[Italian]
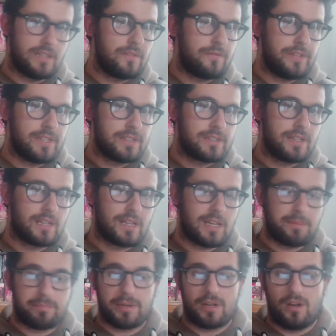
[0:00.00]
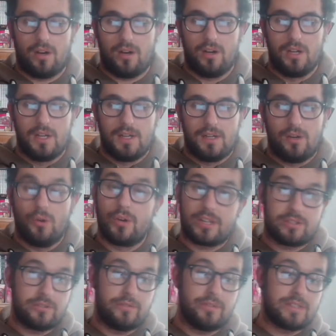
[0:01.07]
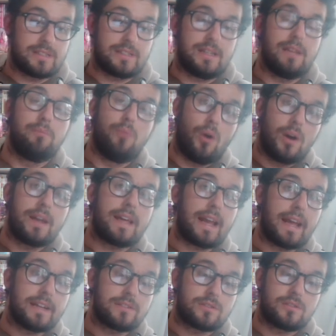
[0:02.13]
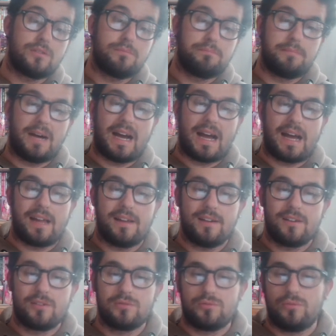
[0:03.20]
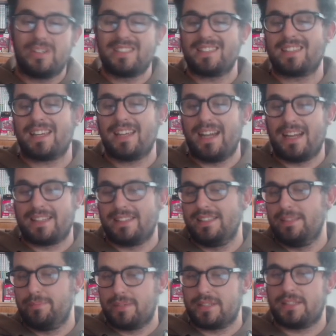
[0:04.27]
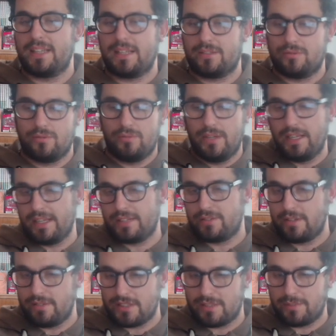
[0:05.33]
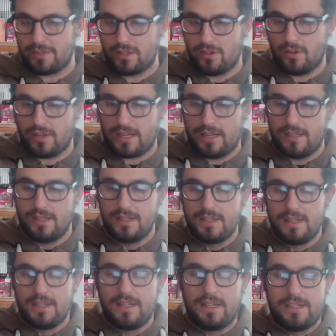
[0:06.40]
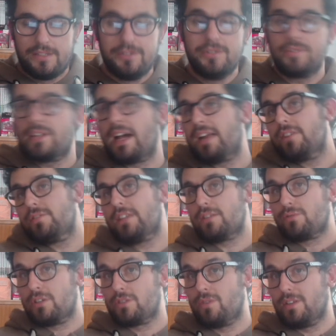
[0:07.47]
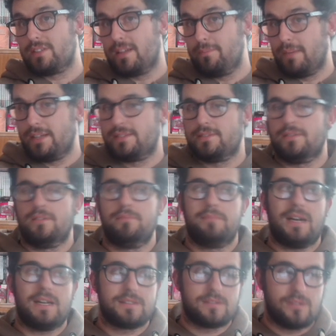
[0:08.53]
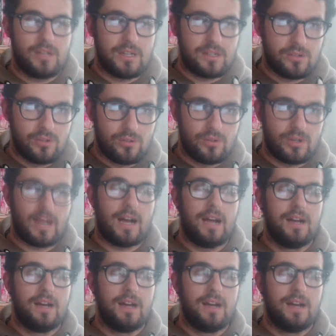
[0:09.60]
fixer che però ora sono diventate delle buone retro, ma queste tre carte di per sé che sono quelle che sono arrivate per Coral non hanno dato una svolta al mazzo. Il mazzo è ancora...